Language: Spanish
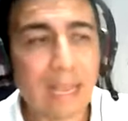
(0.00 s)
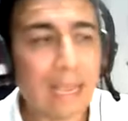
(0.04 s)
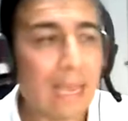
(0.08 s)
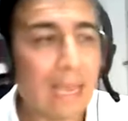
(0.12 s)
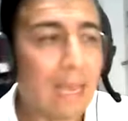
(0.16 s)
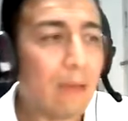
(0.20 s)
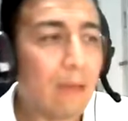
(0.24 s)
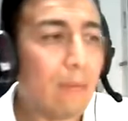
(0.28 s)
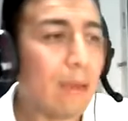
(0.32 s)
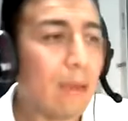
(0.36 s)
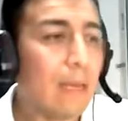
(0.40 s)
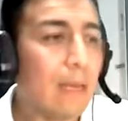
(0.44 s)

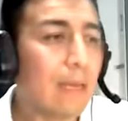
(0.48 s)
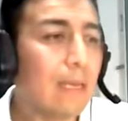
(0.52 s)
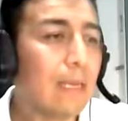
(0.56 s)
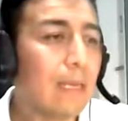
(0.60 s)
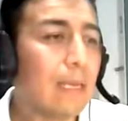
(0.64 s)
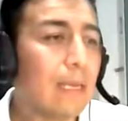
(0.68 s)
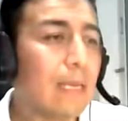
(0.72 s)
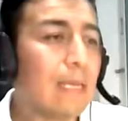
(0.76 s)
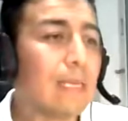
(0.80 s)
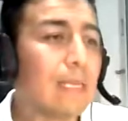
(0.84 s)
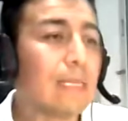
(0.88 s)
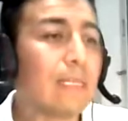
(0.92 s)
cama.
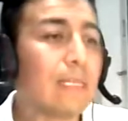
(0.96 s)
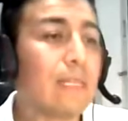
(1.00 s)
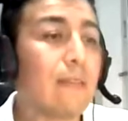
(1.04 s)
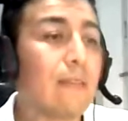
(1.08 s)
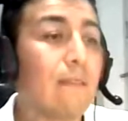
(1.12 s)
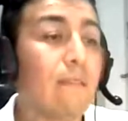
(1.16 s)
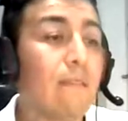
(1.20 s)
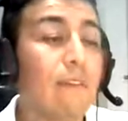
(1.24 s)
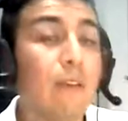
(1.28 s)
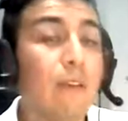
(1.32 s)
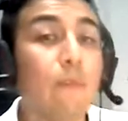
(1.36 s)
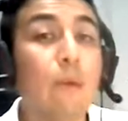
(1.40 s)
Se
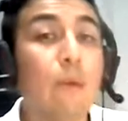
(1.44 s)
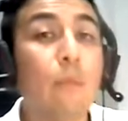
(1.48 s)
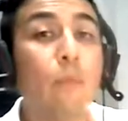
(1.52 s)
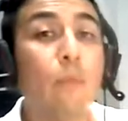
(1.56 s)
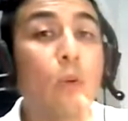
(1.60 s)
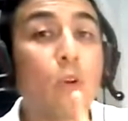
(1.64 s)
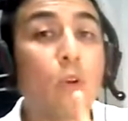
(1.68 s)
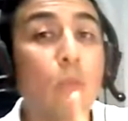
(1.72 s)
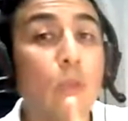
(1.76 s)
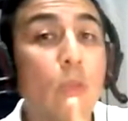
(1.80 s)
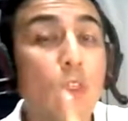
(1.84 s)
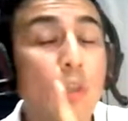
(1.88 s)
enferma
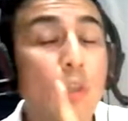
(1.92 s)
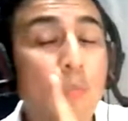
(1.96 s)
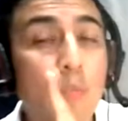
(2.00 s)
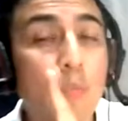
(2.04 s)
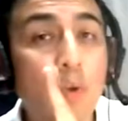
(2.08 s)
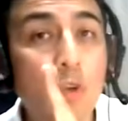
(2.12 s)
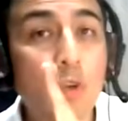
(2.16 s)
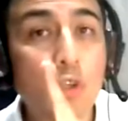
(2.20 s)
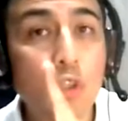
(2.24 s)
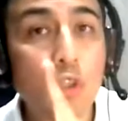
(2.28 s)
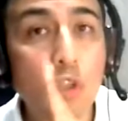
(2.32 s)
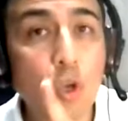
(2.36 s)
por miedo y
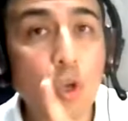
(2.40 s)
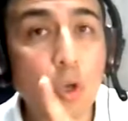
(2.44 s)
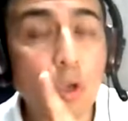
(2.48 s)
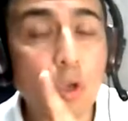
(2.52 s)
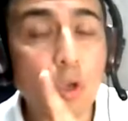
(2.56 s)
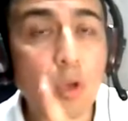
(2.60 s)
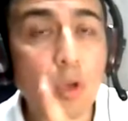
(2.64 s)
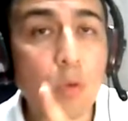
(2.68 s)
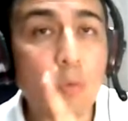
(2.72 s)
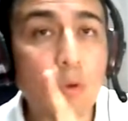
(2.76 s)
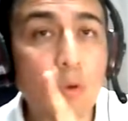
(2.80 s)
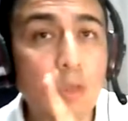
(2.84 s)
por
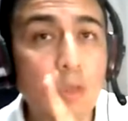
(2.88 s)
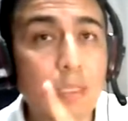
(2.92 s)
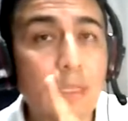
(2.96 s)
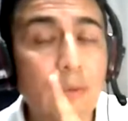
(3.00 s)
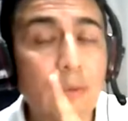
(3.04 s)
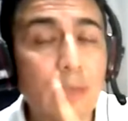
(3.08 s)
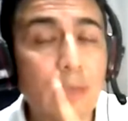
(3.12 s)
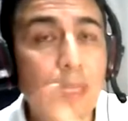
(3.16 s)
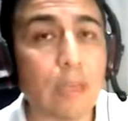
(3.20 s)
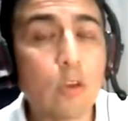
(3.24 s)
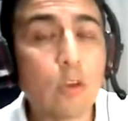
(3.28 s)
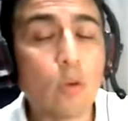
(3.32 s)
shock, como les
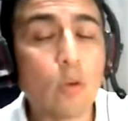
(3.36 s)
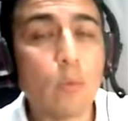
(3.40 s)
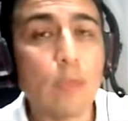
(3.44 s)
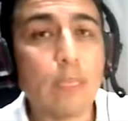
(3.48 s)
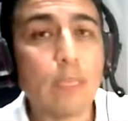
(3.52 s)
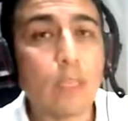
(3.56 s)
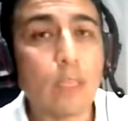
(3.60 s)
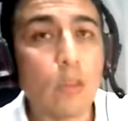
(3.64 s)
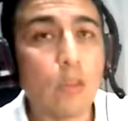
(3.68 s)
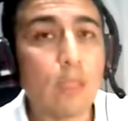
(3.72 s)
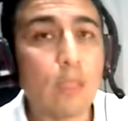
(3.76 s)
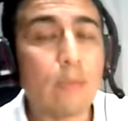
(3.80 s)
había
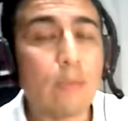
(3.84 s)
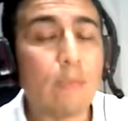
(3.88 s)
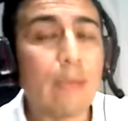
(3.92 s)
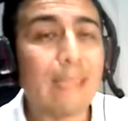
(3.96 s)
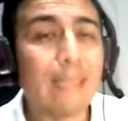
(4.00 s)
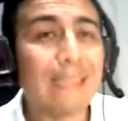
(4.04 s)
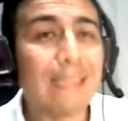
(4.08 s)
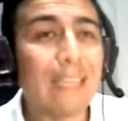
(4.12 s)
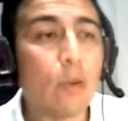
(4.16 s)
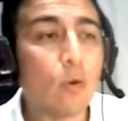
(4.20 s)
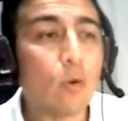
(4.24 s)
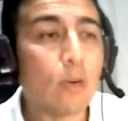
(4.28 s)
comentado de
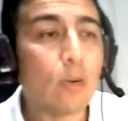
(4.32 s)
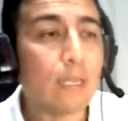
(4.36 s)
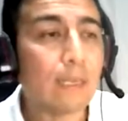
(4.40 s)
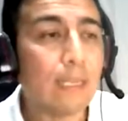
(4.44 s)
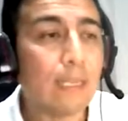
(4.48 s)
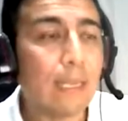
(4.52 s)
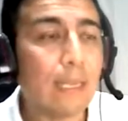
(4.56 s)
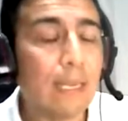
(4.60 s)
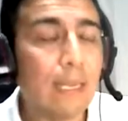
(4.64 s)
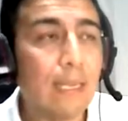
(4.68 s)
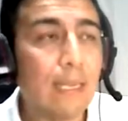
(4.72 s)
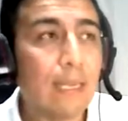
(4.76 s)
Mateo
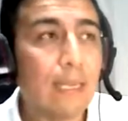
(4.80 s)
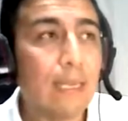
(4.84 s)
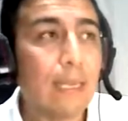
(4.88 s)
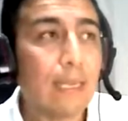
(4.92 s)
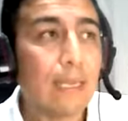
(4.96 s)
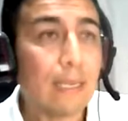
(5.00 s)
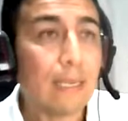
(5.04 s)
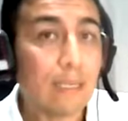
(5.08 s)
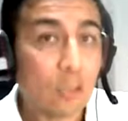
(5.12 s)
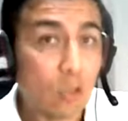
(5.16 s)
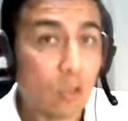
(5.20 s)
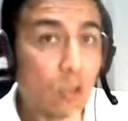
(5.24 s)
Ratera,
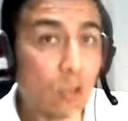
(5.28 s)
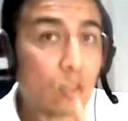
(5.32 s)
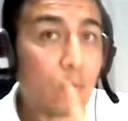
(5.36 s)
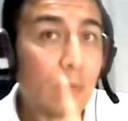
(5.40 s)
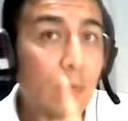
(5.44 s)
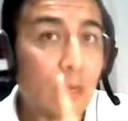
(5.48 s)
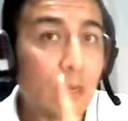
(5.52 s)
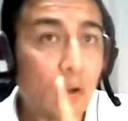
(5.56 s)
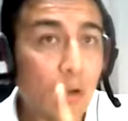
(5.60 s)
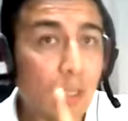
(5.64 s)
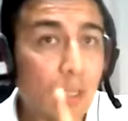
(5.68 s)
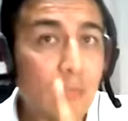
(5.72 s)
son los
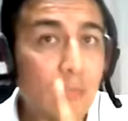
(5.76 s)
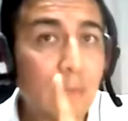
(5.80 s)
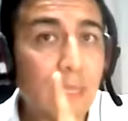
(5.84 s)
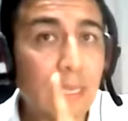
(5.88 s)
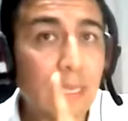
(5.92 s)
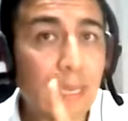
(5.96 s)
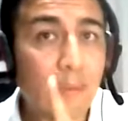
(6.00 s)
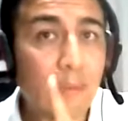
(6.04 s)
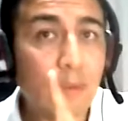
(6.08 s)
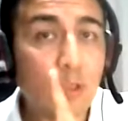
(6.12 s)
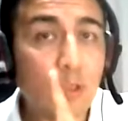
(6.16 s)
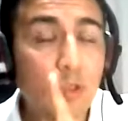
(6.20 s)
mejores
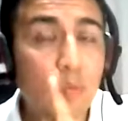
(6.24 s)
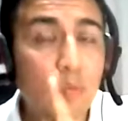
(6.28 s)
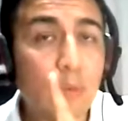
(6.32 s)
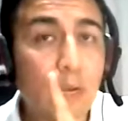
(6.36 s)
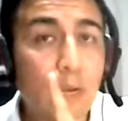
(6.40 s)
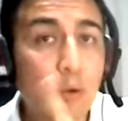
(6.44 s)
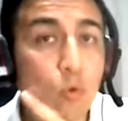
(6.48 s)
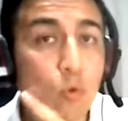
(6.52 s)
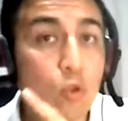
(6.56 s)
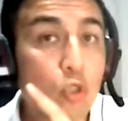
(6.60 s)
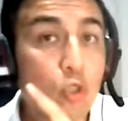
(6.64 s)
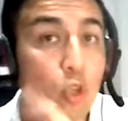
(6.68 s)
medicamentos
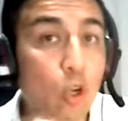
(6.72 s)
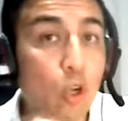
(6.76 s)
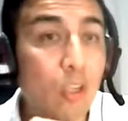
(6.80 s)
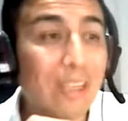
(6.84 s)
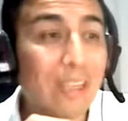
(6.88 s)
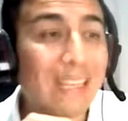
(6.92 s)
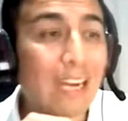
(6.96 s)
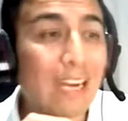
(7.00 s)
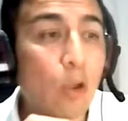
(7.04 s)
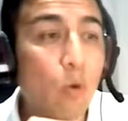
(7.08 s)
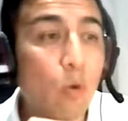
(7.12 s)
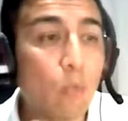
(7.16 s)
para un shock
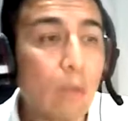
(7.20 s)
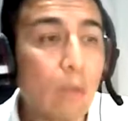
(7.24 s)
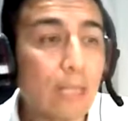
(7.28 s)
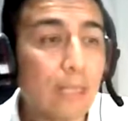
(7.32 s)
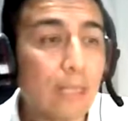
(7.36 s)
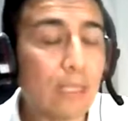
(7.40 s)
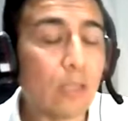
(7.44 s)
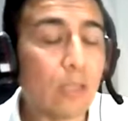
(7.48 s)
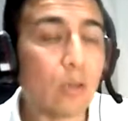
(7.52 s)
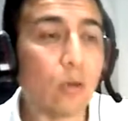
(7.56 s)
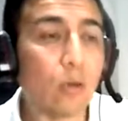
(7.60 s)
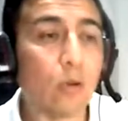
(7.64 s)

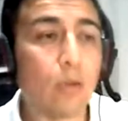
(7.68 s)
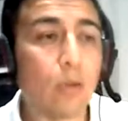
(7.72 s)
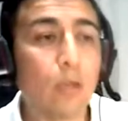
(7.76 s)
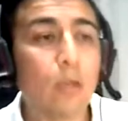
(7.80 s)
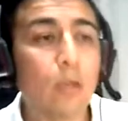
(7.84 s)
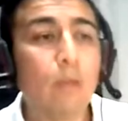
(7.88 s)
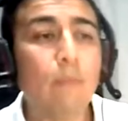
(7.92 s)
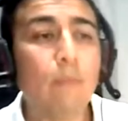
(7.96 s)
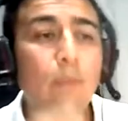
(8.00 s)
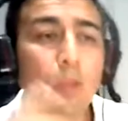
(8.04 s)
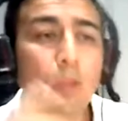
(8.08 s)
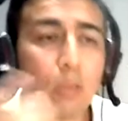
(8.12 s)
traumático,
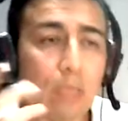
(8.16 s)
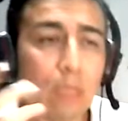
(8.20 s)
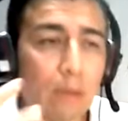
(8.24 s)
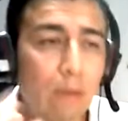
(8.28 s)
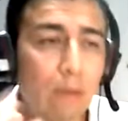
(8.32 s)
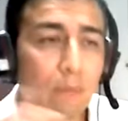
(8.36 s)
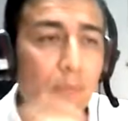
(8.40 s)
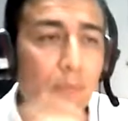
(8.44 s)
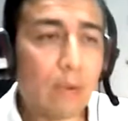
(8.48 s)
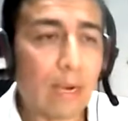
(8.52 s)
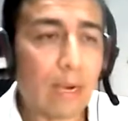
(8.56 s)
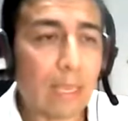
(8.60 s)
pero
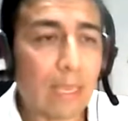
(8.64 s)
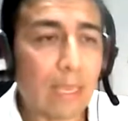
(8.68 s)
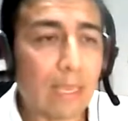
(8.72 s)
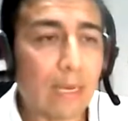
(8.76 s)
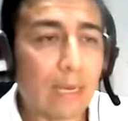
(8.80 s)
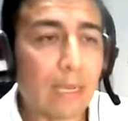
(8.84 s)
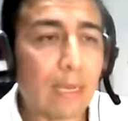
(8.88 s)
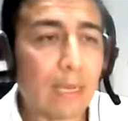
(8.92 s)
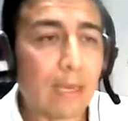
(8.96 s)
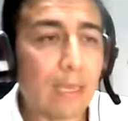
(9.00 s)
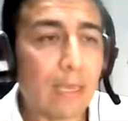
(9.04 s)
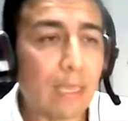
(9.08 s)
también para ir
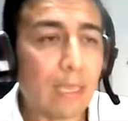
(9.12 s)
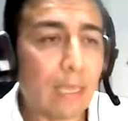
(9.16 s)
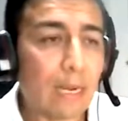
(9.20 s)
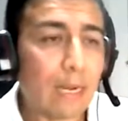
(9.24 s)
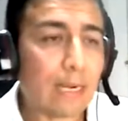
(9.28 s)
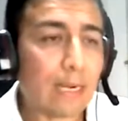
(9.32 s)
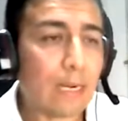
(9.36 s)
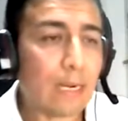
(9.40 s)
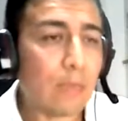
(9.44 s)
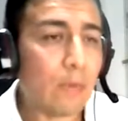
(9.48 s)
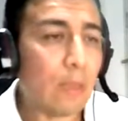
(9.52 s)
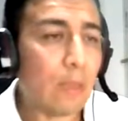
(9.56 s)
ir a
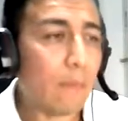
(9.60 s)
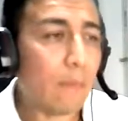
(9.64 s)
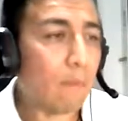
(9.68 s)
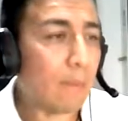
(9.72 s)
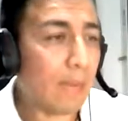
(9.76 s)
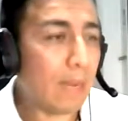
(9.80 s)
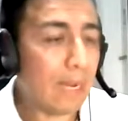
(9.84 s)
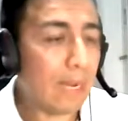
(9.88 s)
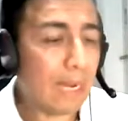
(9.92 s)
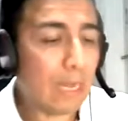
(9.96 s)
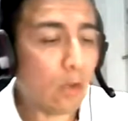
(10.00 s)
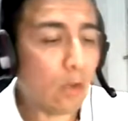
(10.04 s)
rabia,
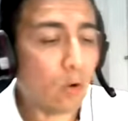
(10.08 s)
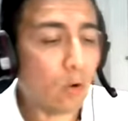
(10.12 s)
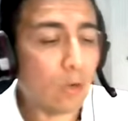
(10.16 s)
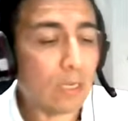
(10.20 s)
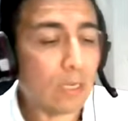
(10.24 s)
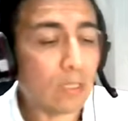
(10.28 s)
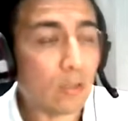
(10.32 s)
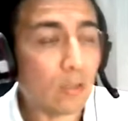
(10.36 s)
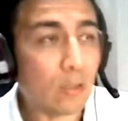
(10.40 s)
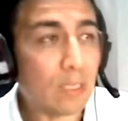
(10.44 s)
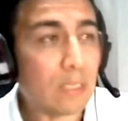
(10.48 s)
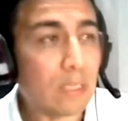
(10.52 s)
pena o
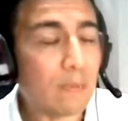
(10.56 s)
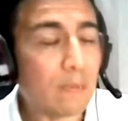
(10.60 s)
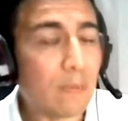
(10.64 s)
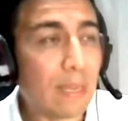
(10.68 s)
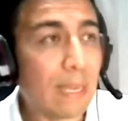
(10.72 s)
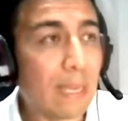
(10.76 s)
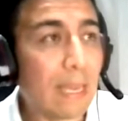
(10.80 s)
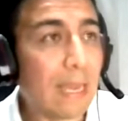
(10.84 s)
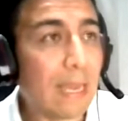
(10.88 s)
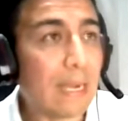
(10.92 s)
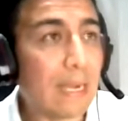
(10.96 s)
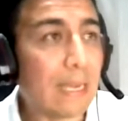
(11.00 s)
lesiones
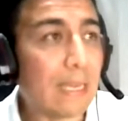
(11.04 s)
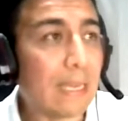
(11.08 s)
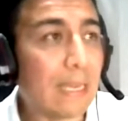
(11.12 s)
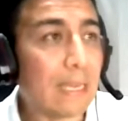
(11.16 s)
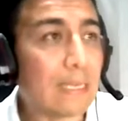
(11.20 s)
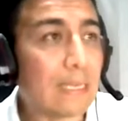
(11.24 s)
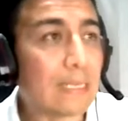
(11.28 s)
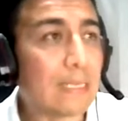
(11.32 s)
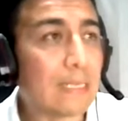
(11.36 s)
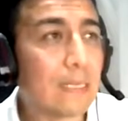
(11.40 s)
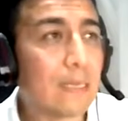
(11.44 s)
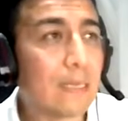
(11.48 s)

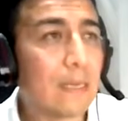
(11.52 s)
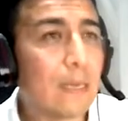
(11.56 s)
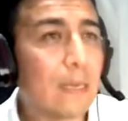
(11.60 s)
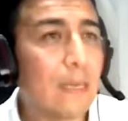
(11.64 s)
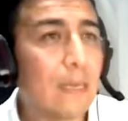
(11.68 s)
mecánicas.